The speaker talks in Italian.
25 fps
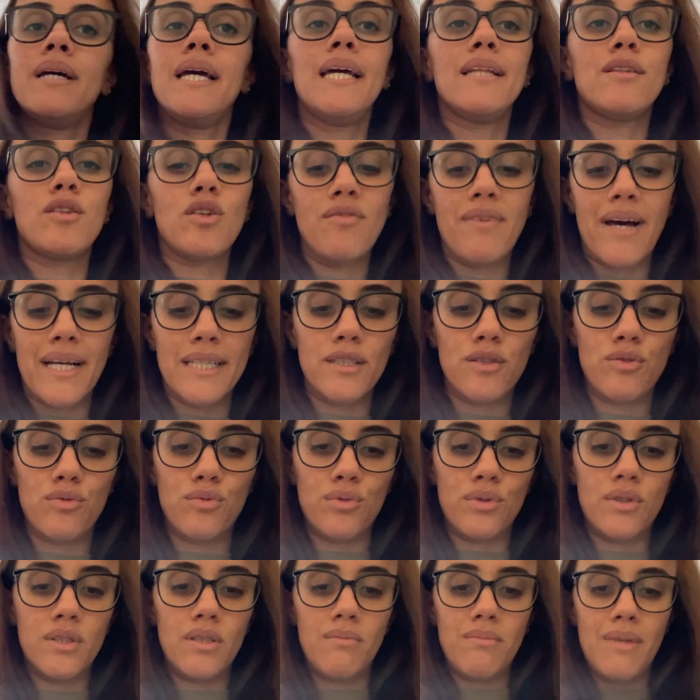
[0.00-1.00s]
e trovate
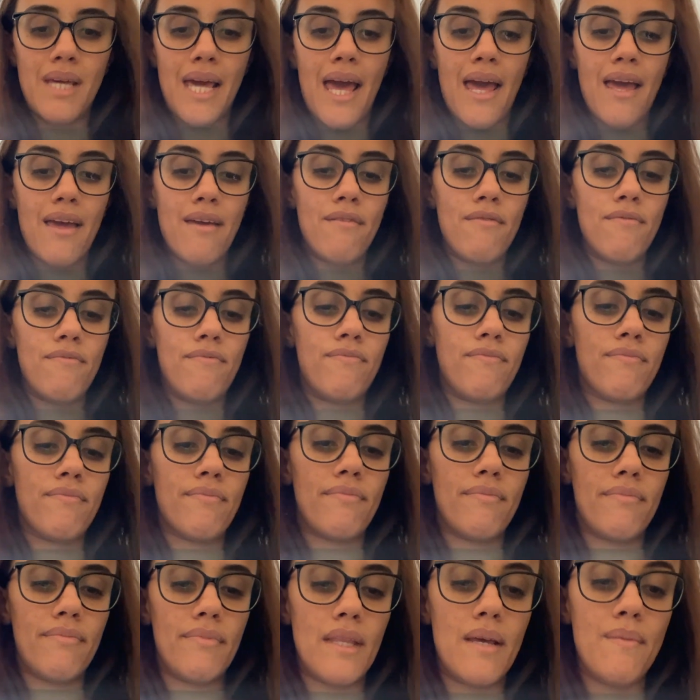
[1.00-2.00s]
tutti i miei,
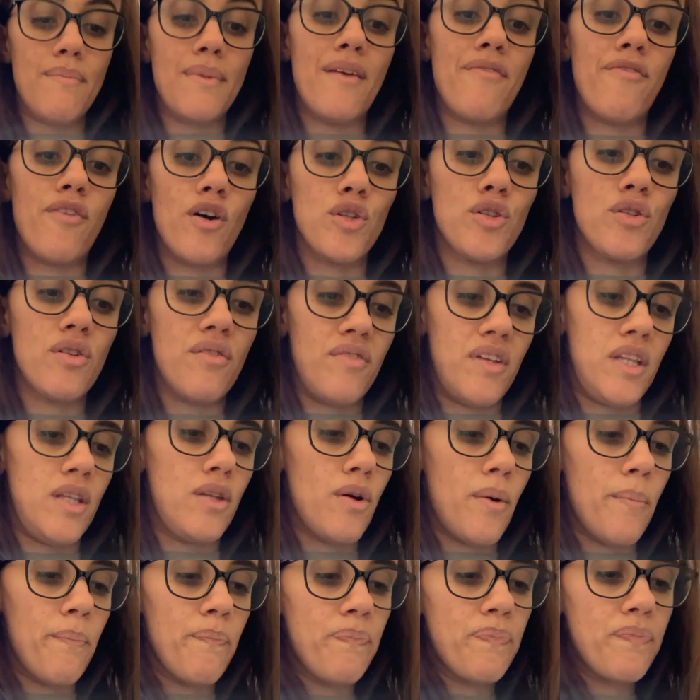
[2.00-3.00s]
le mie foto e
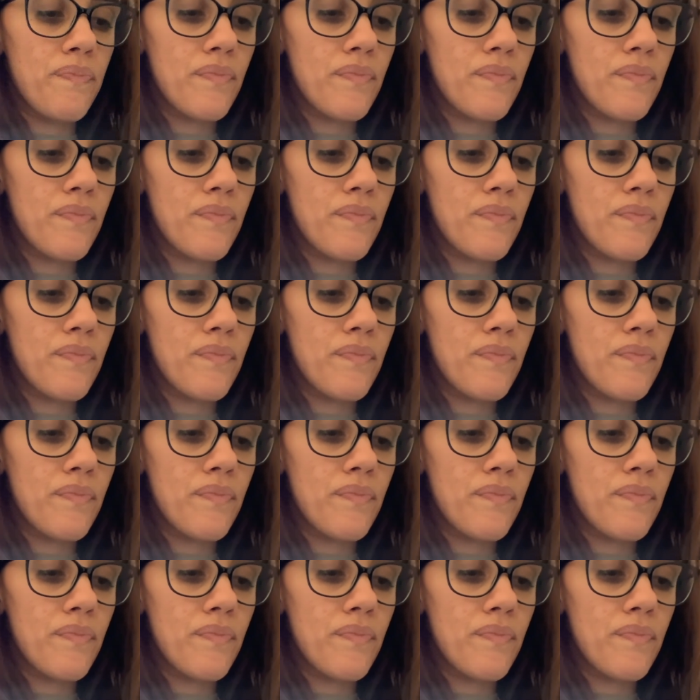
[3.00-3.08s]
video.